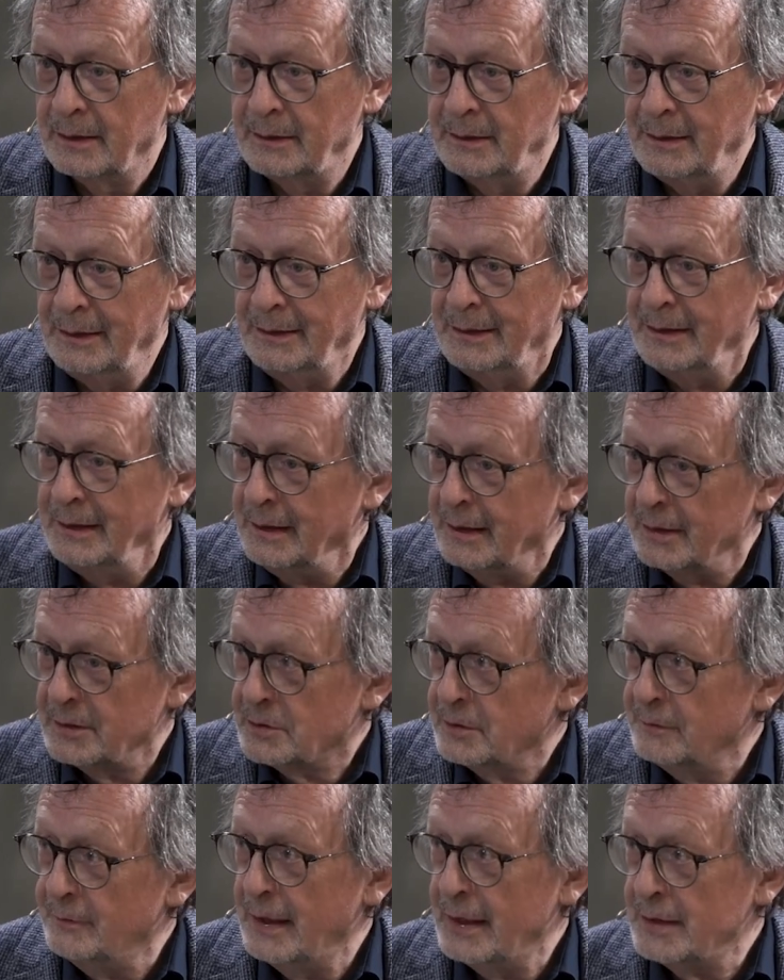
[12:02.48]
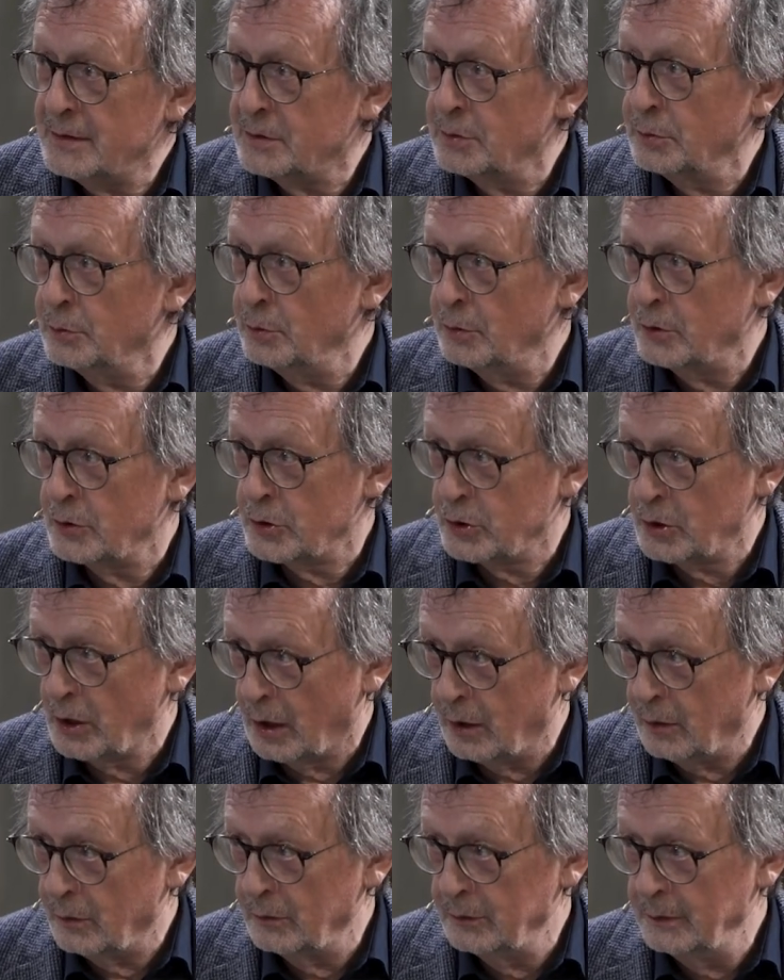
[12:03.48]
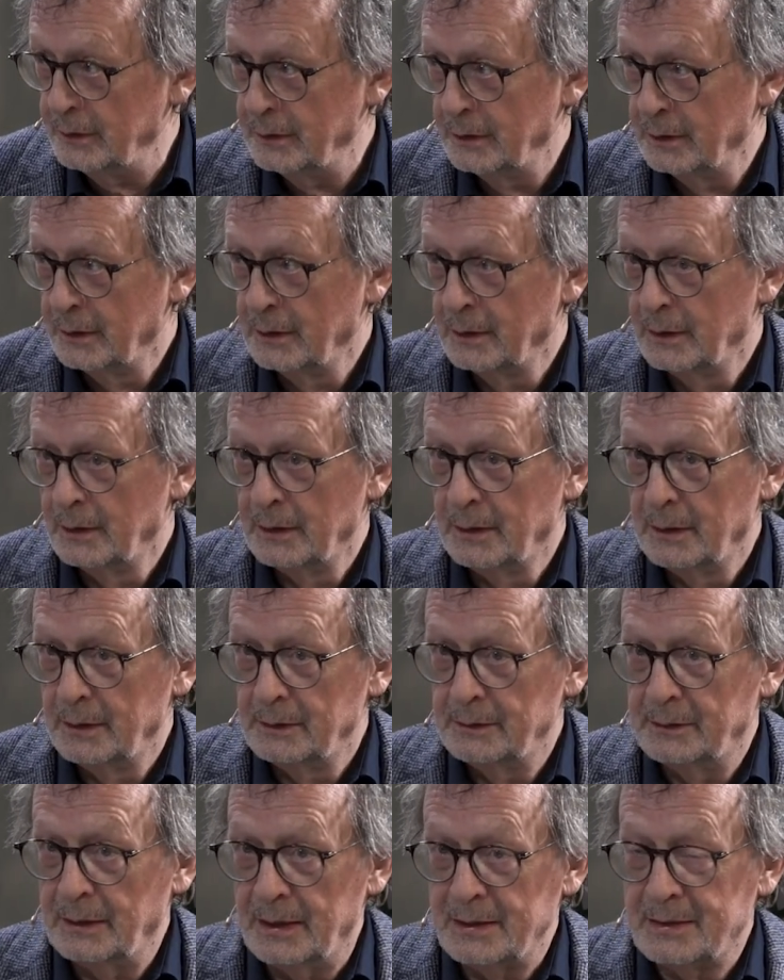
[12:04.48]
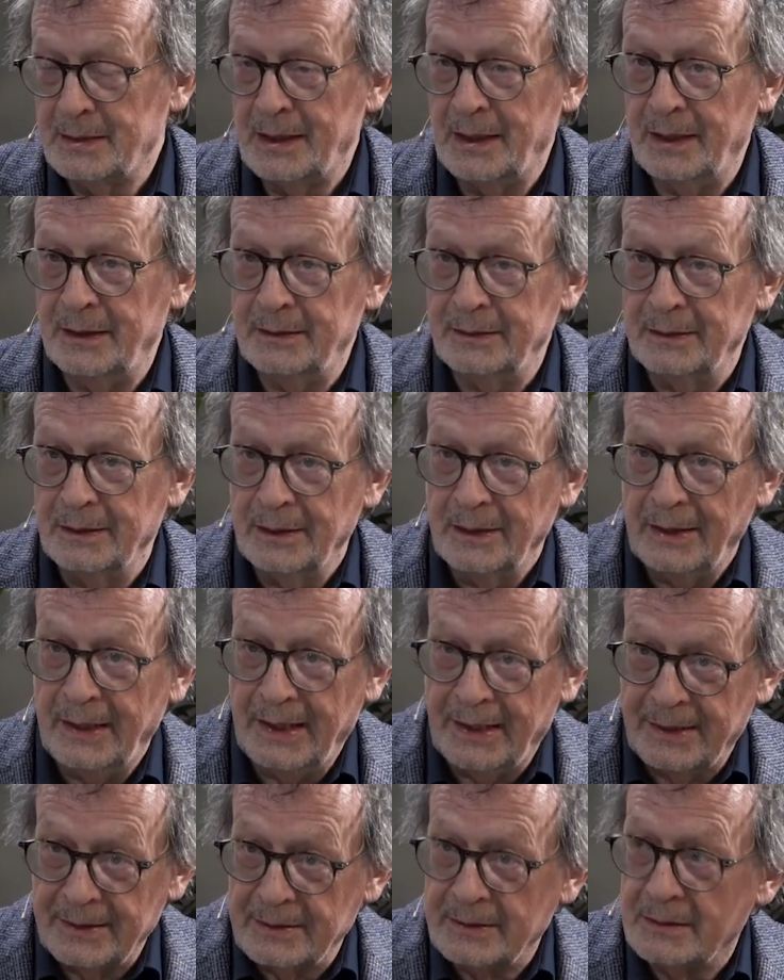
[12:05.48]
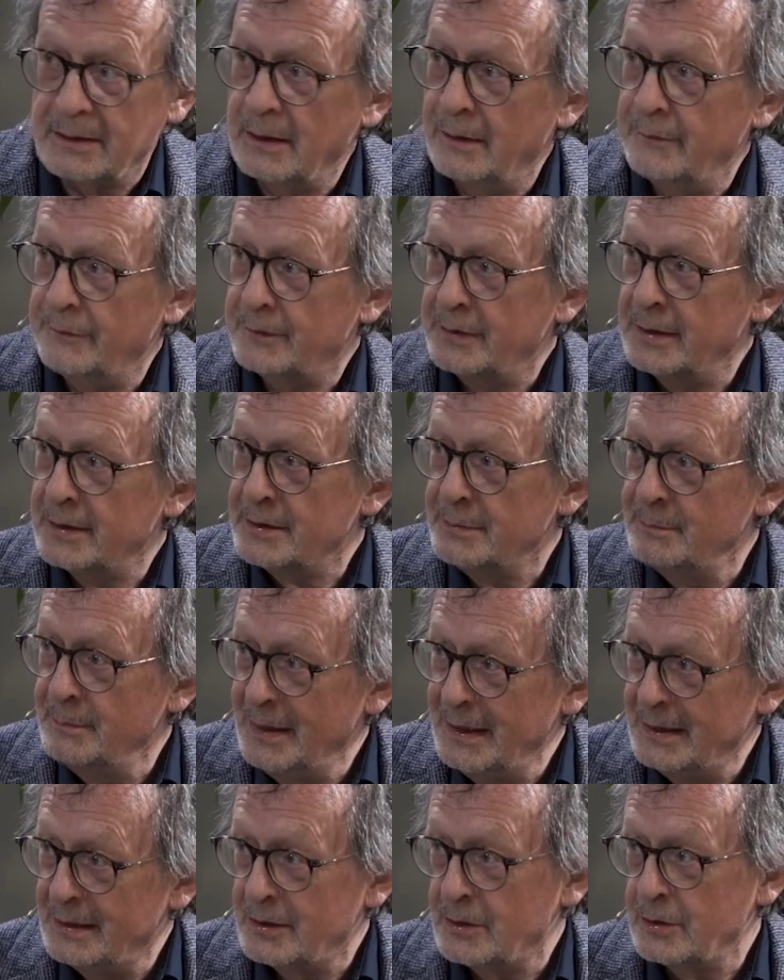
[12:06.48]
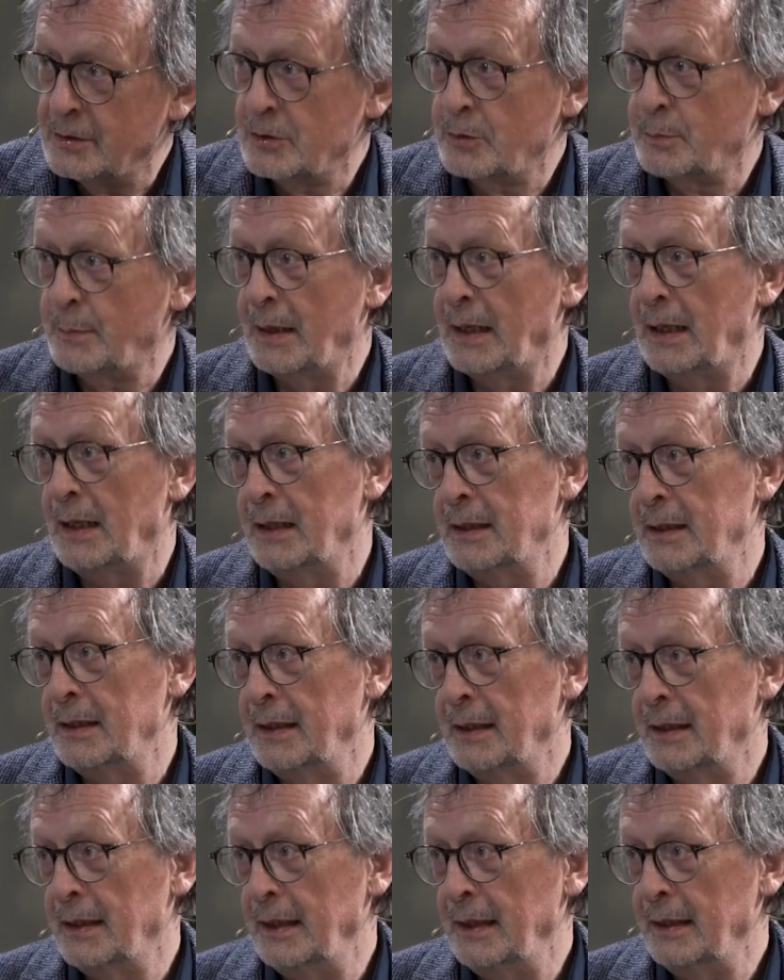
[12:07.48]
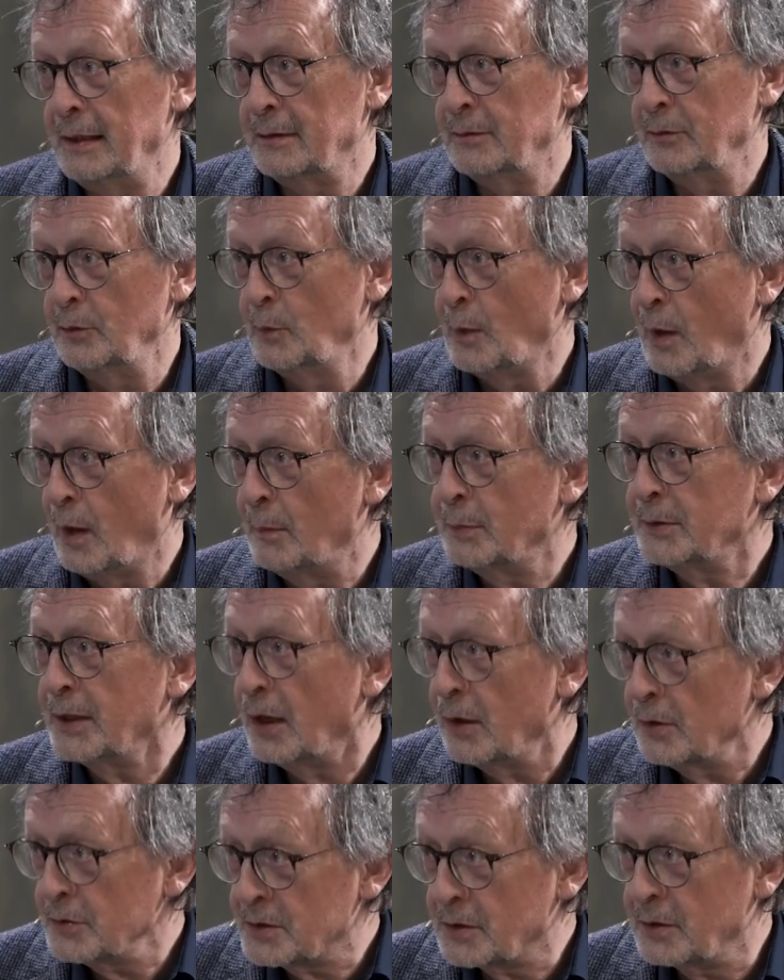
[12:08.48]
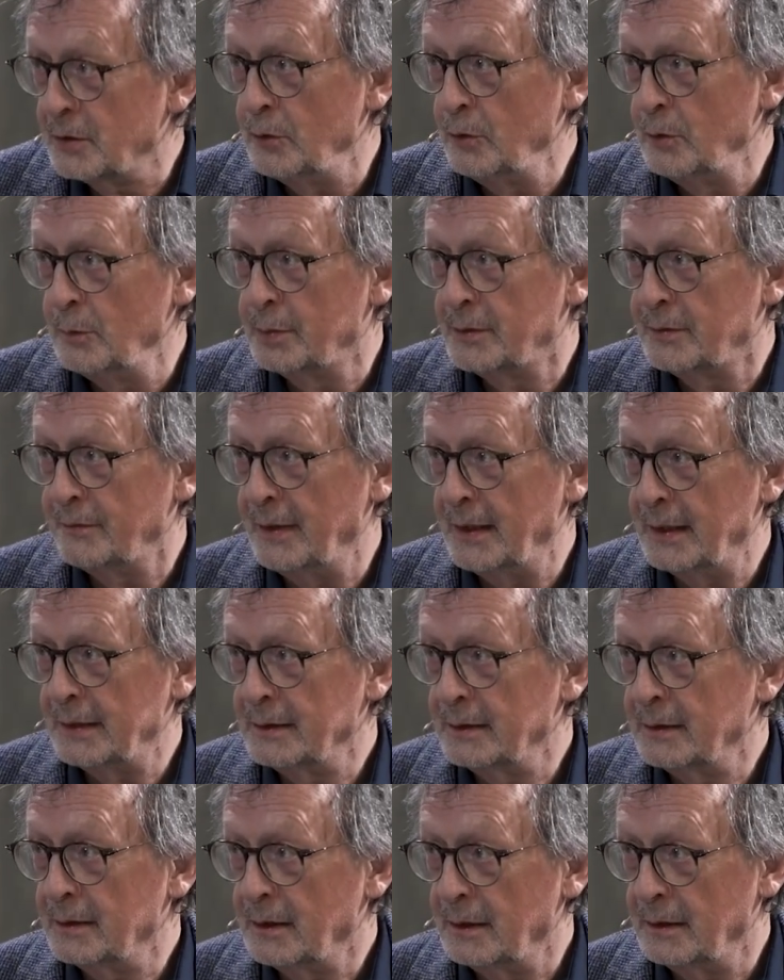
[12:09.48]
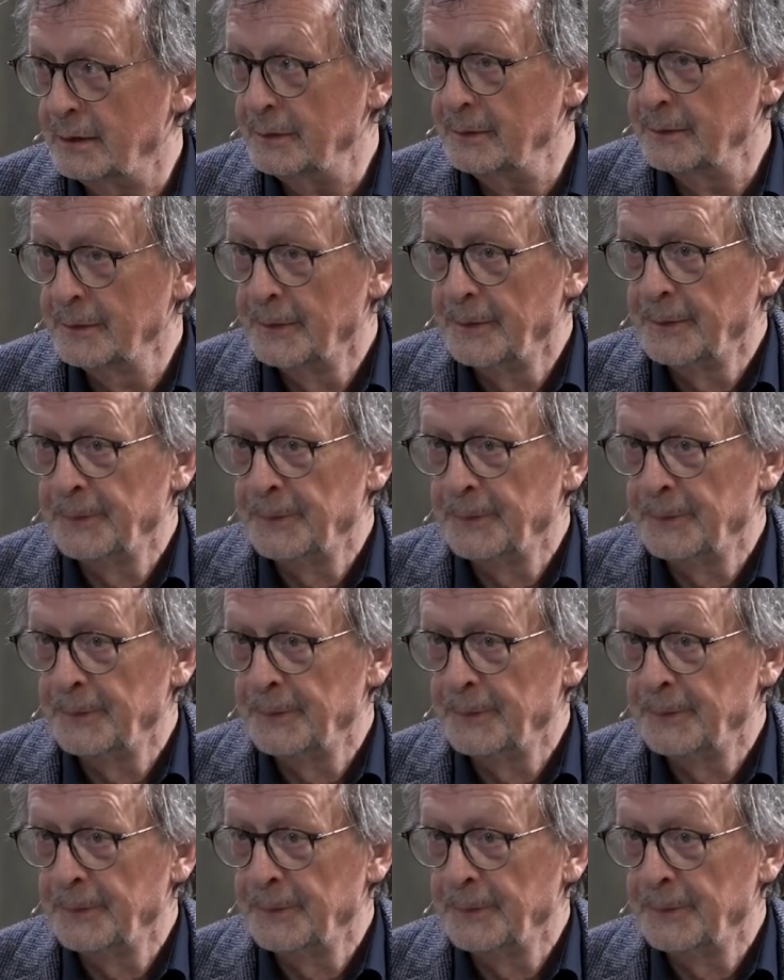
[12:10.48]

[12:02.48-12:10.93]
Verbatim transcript: die Dinge so weit zu durchschauen, dass ein ernsthaftes Mitspracherecht überhaupt ausgeübt werden kann.